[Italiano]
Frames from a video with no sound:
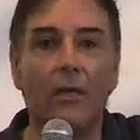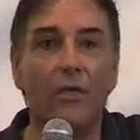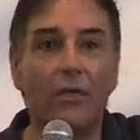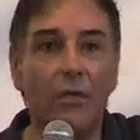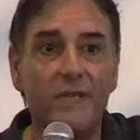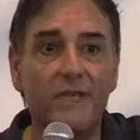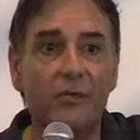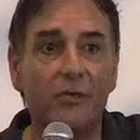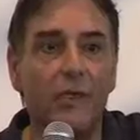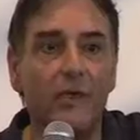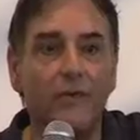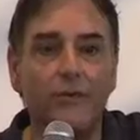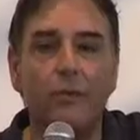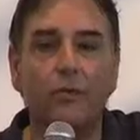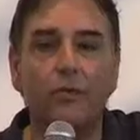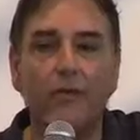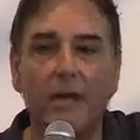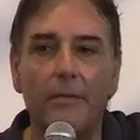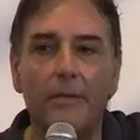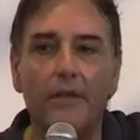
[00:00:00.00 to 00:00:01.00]
Questo è
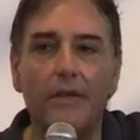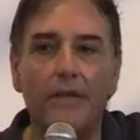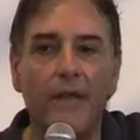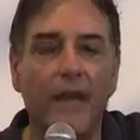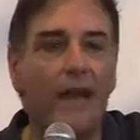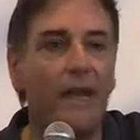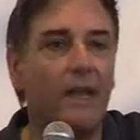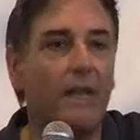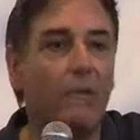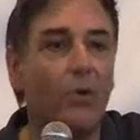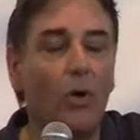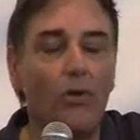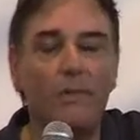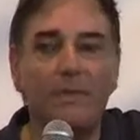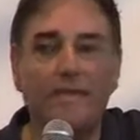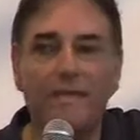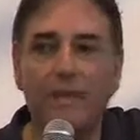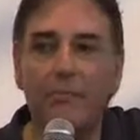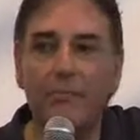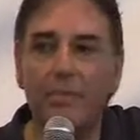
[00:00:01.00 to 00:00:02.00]
fondamentale poi
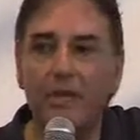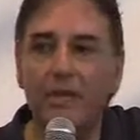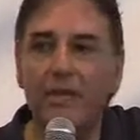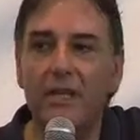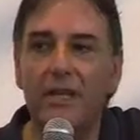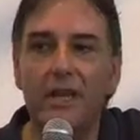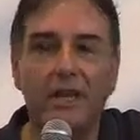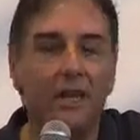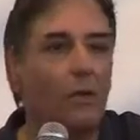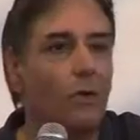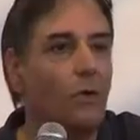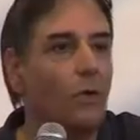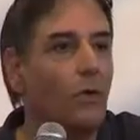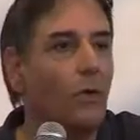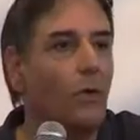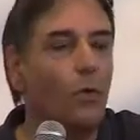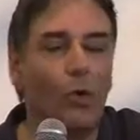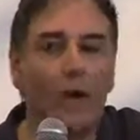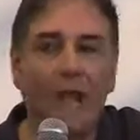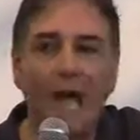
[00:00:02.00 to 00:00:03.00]
per stabilire
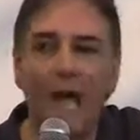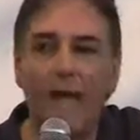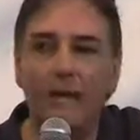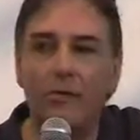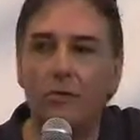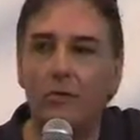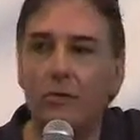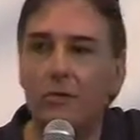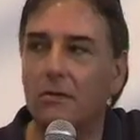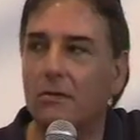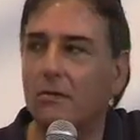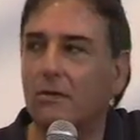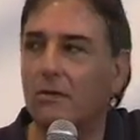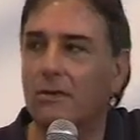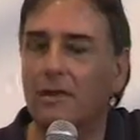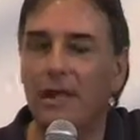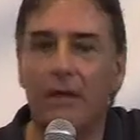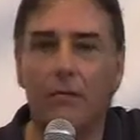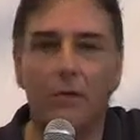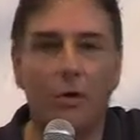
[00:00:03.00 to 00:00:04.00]
l'orario
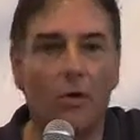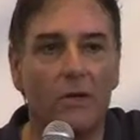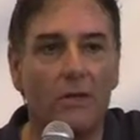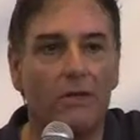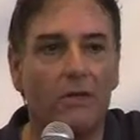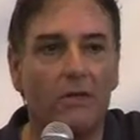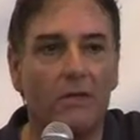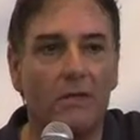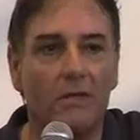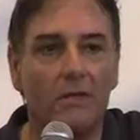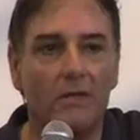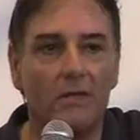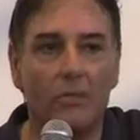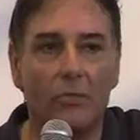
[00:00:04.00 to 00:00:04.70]
della morte di